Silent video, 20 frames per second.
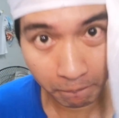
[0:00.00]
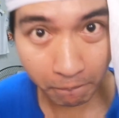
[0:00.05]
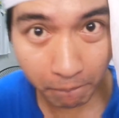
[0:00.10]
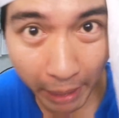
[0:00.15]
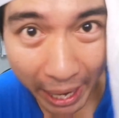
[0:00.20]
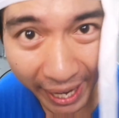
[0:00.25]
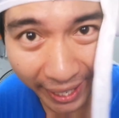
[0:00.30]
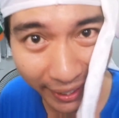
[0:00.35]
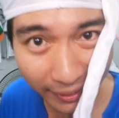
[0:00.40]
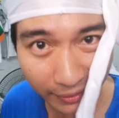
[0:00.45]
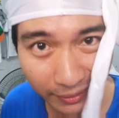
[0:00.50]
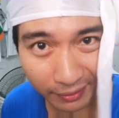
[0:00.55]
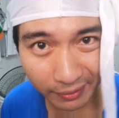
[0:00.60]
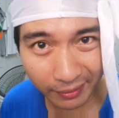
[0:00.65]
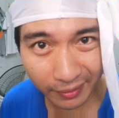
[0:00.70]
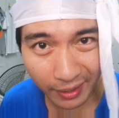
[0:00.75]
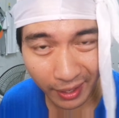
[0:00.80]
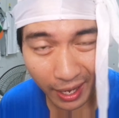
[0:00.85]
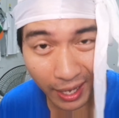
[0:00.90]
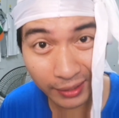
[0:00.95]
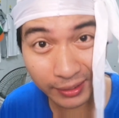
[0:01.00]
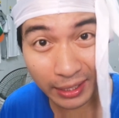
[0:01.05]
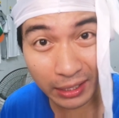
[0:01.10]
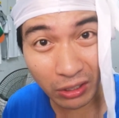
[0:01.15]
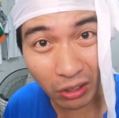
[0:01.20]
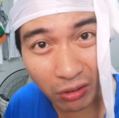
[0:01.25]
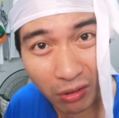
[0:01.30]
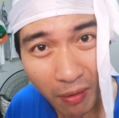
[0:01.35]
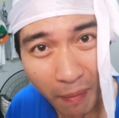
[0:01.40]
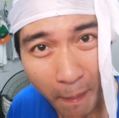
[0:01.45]
Bakit? Ang
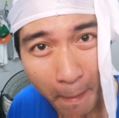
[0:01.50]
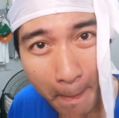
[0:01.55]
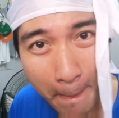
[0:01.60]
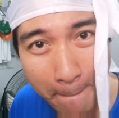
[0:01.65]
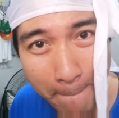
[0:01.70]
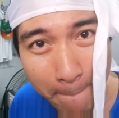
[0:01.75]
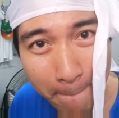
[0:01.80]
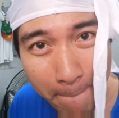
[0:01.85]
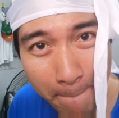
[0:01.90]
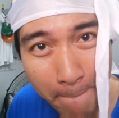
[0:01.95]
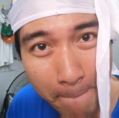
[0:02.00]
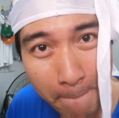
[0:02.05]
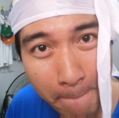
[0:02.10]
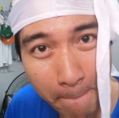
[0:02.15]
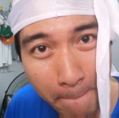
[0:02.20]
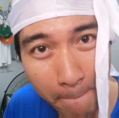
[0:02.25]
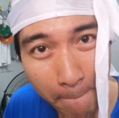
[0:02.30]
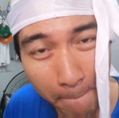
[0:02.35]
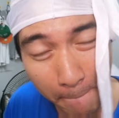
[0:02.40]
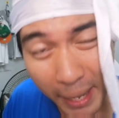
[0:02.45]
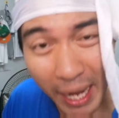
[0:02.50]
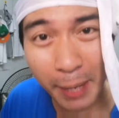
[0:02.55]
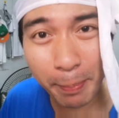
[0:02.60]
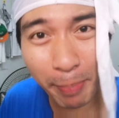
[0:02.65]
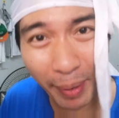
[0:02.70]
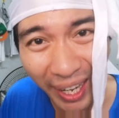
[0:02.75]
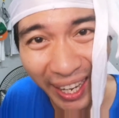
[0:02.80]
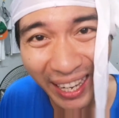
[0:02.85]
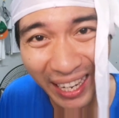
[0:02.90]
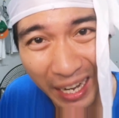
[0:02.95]
tanong, may
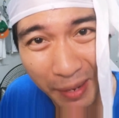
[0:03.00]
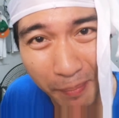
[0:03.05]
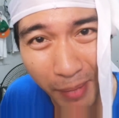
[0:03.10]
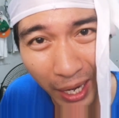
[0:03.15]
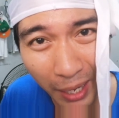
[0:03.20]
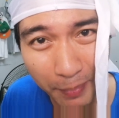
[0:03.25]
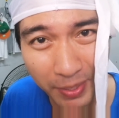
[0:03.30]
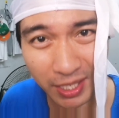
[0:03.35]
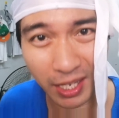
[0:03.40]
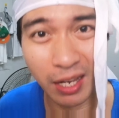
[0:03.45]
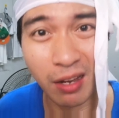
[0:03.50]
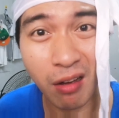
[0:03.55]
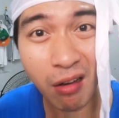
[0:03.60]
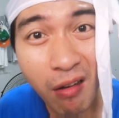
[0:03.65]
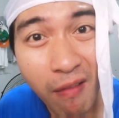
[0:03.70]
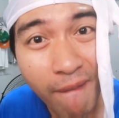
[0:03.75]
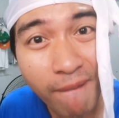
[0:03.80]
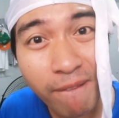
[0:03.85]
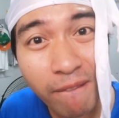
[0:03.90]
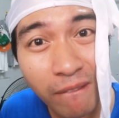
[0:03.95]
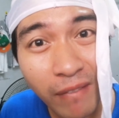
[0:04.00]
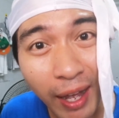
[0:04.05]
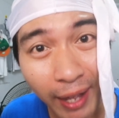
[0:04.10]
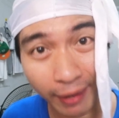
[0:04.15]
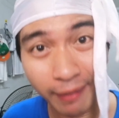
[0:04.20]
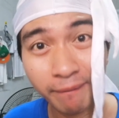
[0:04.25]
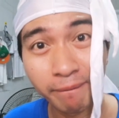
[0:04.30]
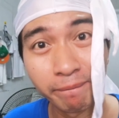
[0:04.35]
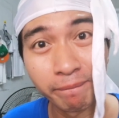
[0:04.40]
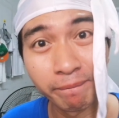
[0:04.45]
pakialam ba kami sa'yo? Ha?